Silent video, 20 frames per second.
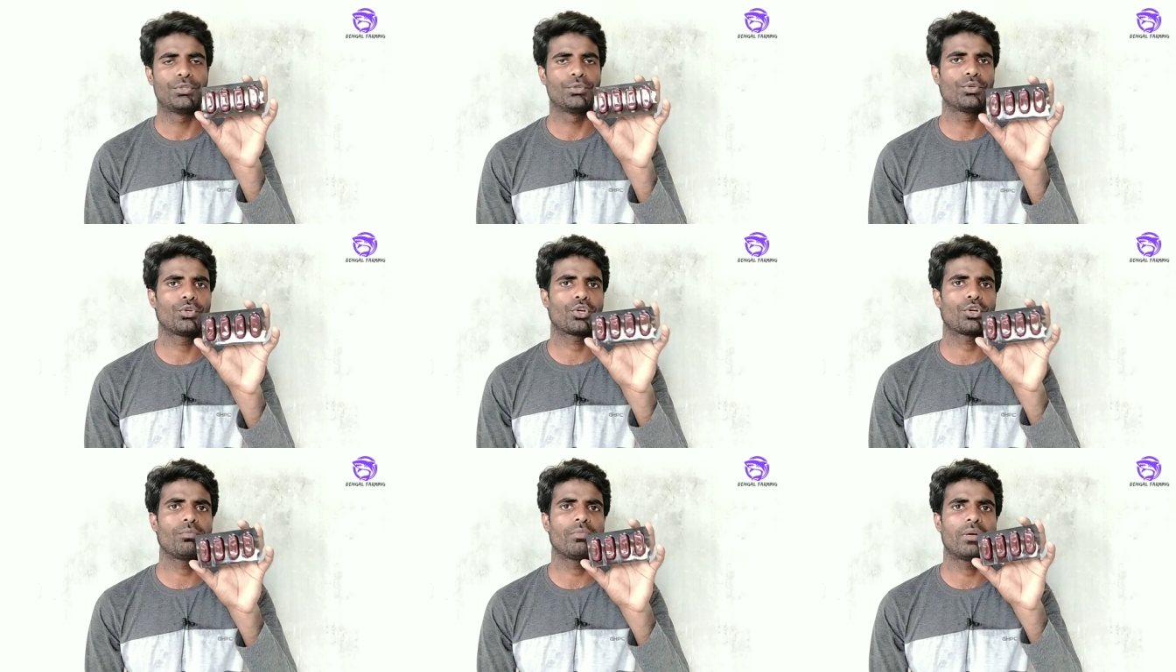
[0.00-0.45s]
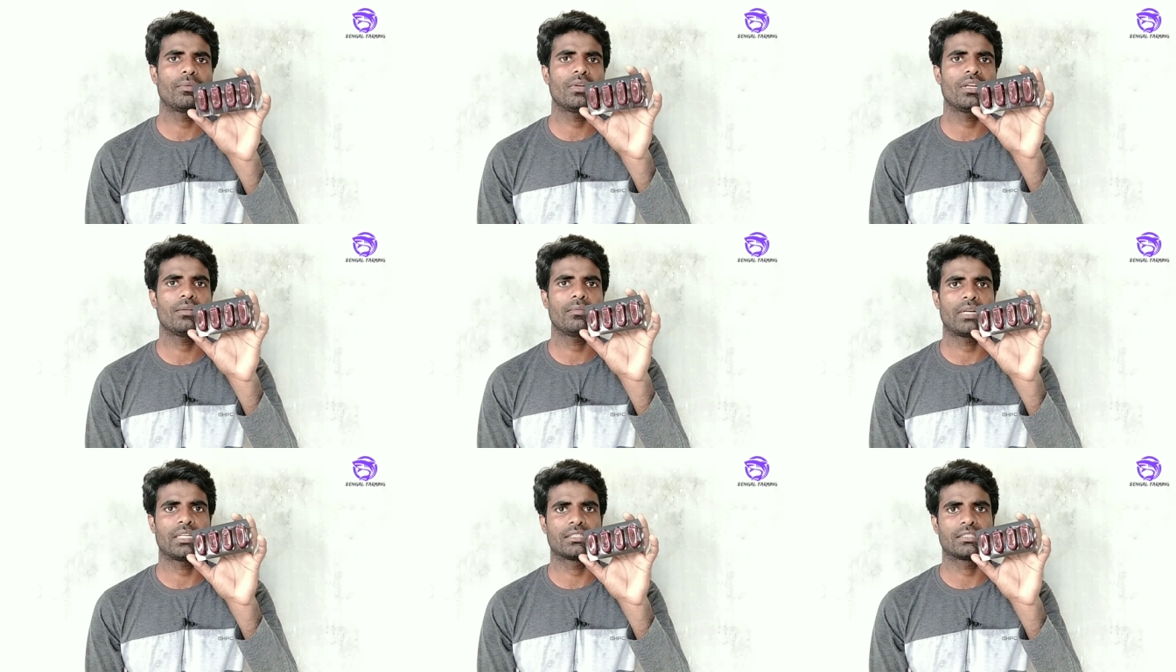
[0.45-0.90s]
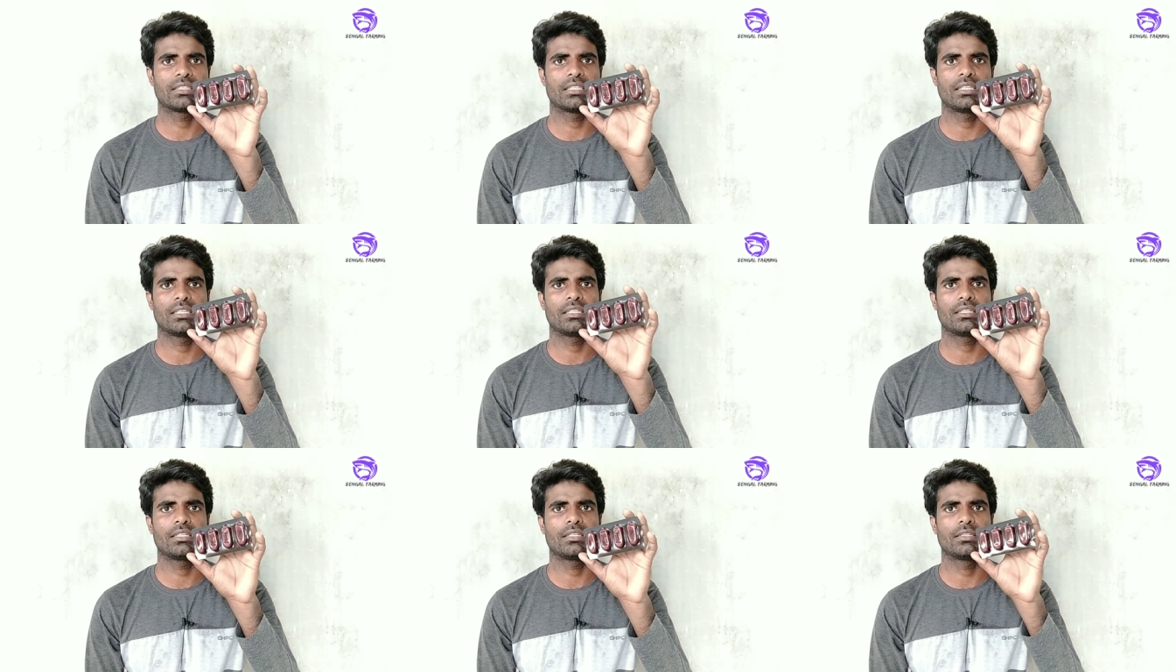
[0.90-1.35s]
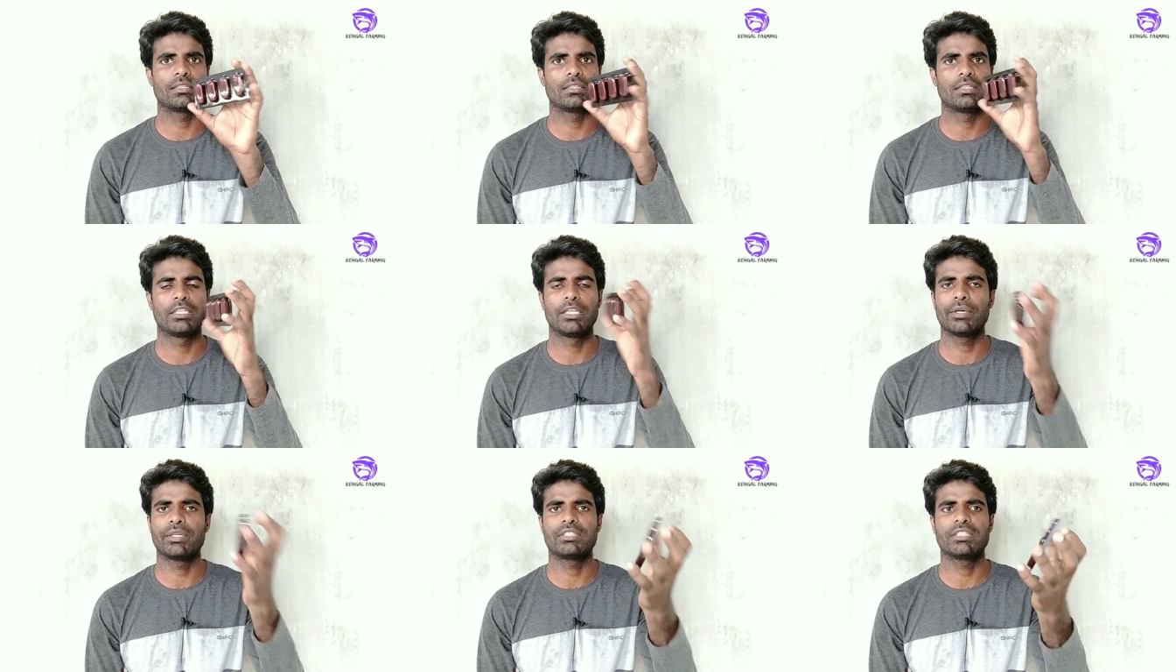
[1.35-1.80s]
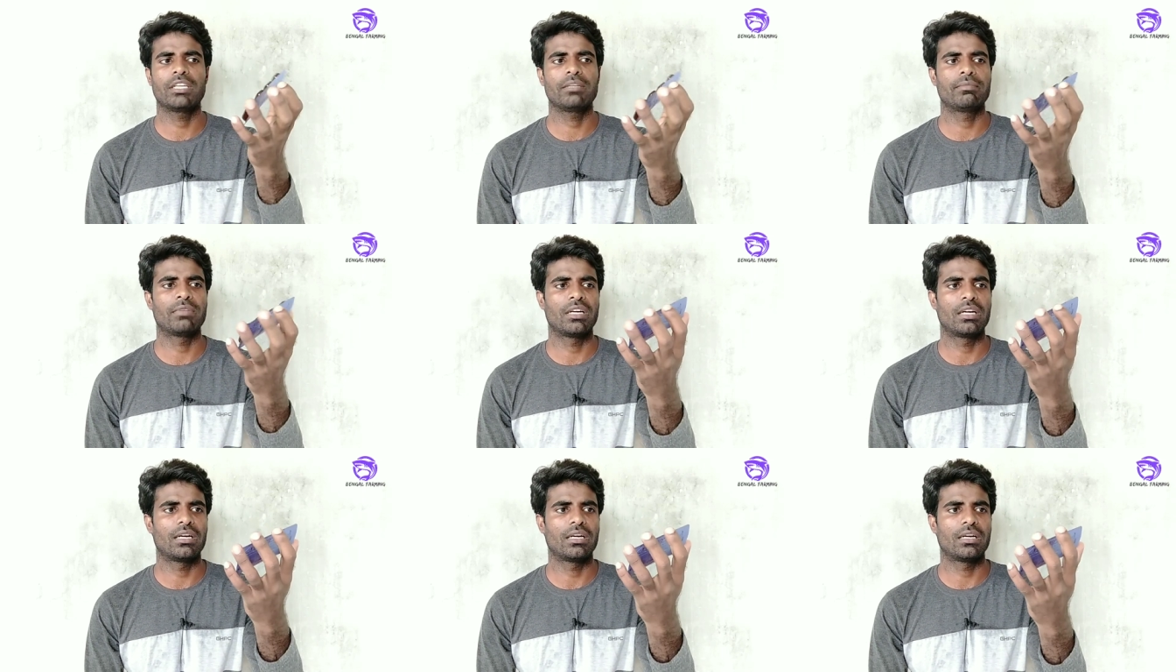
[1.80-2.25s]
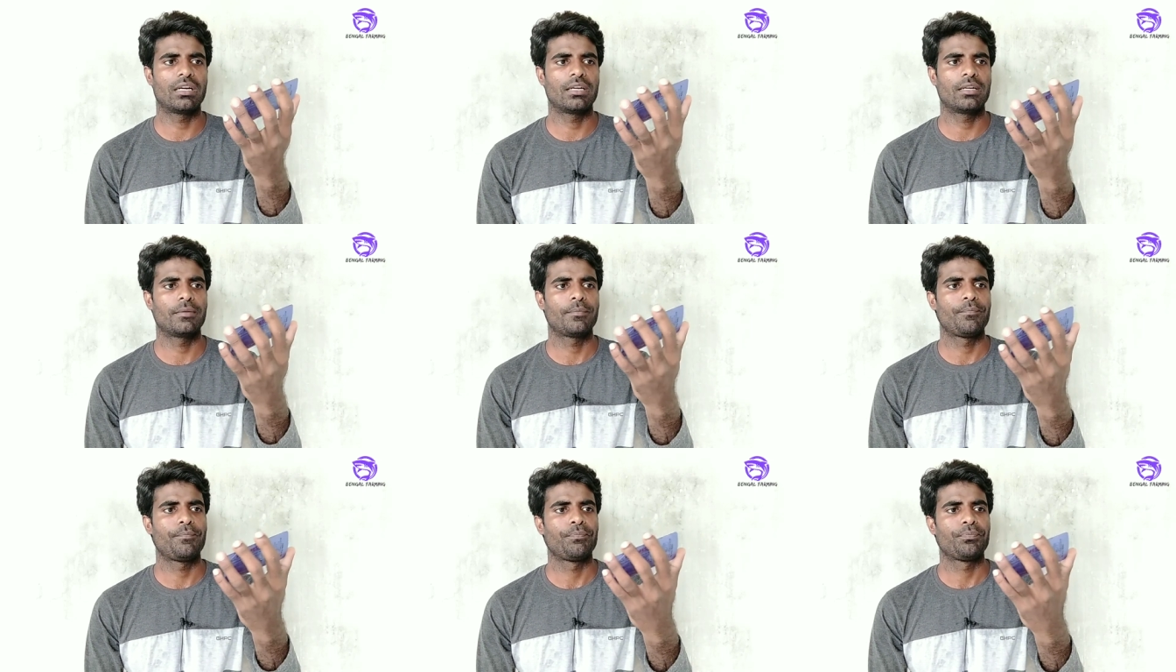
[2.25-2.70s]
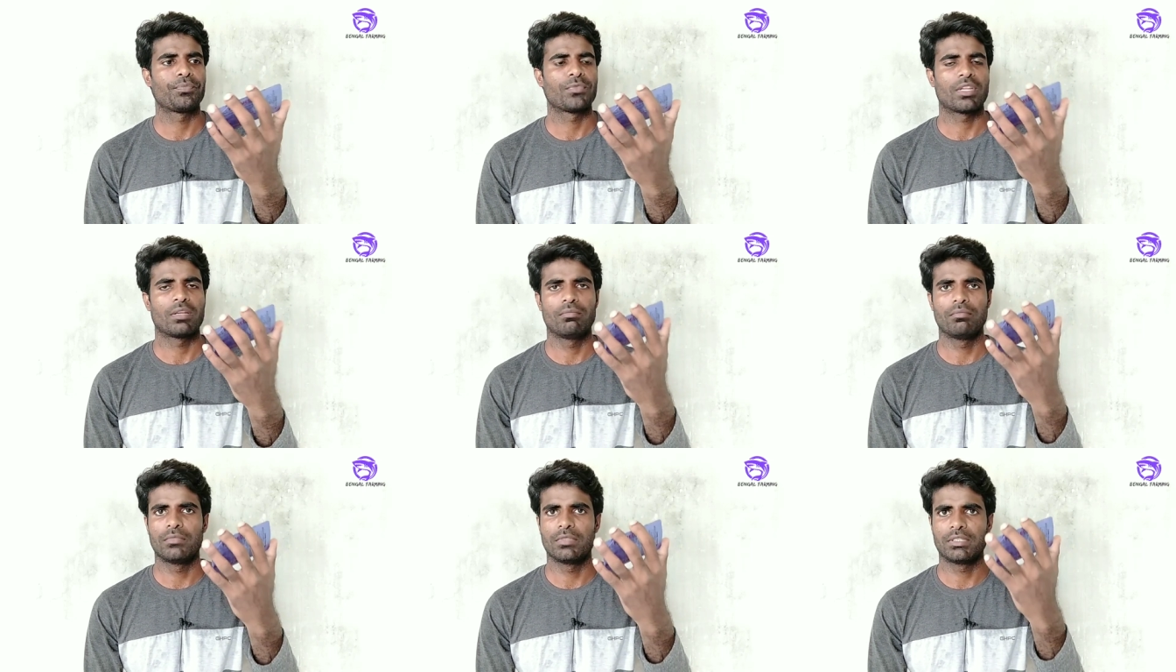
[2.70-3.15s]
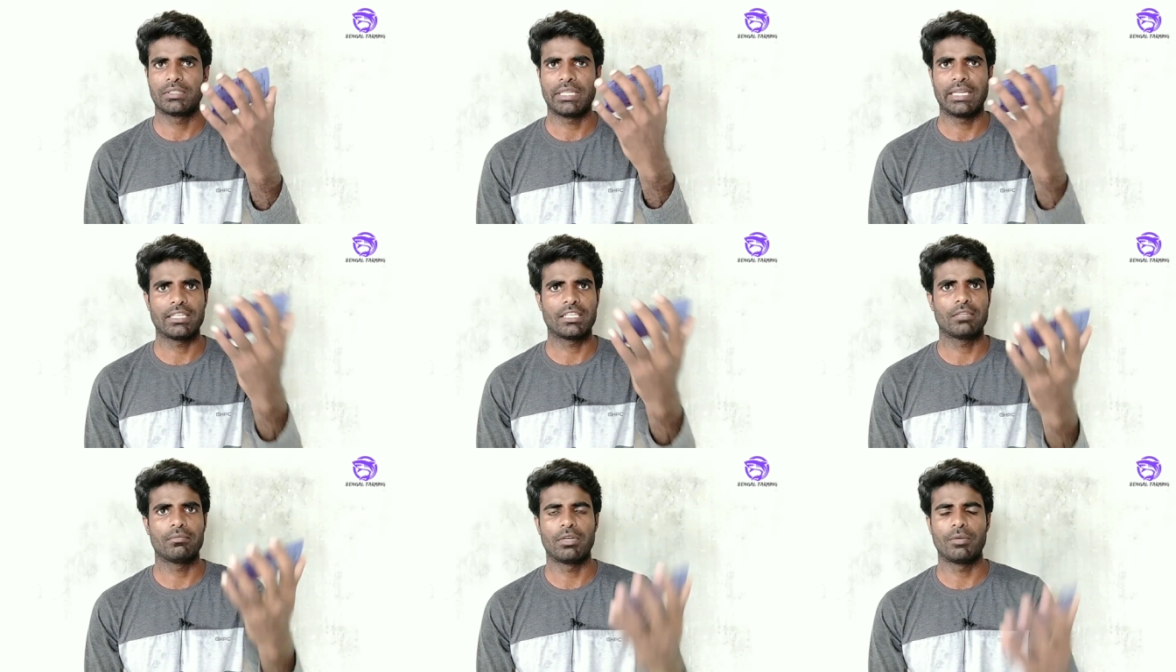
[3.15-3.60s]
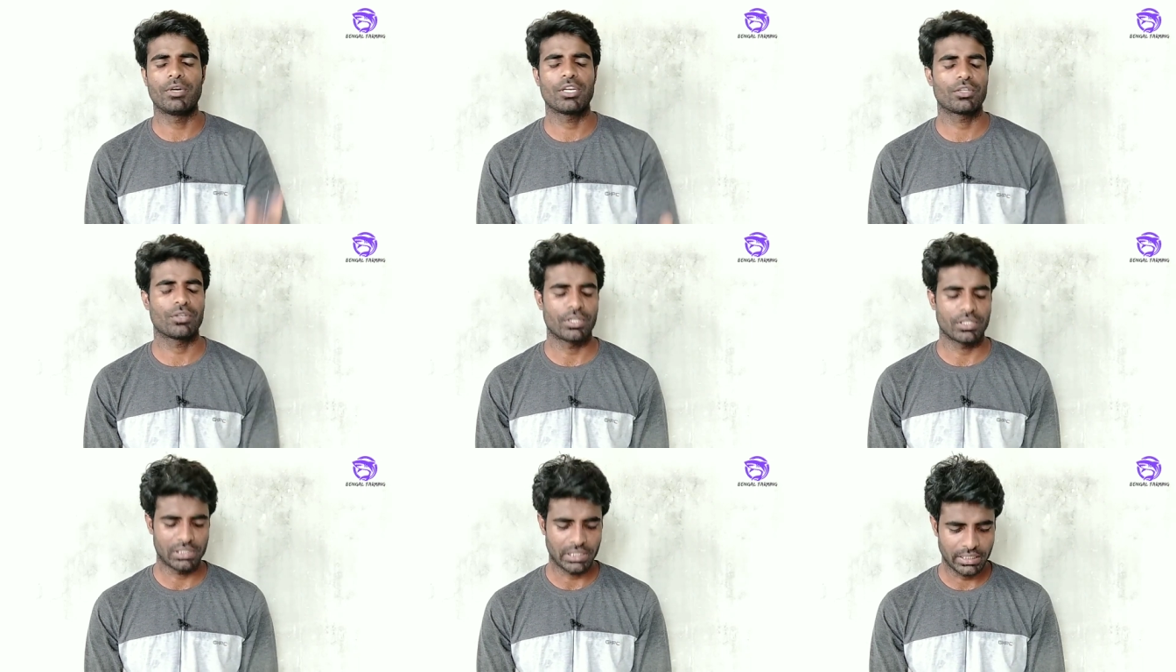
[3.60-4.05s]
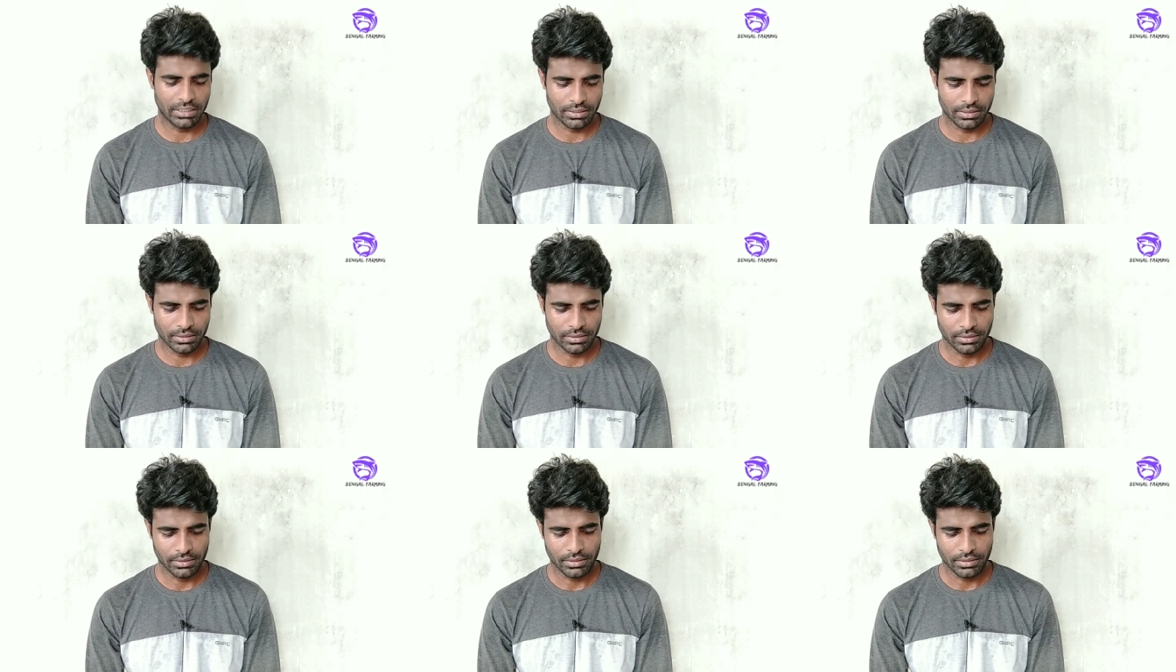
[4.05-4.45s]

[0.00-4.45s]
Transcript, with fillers: দুরকমভাবে মাছকে দেওয়া যায় বা ট্যাঙ্কে ব্যবহার করা যায়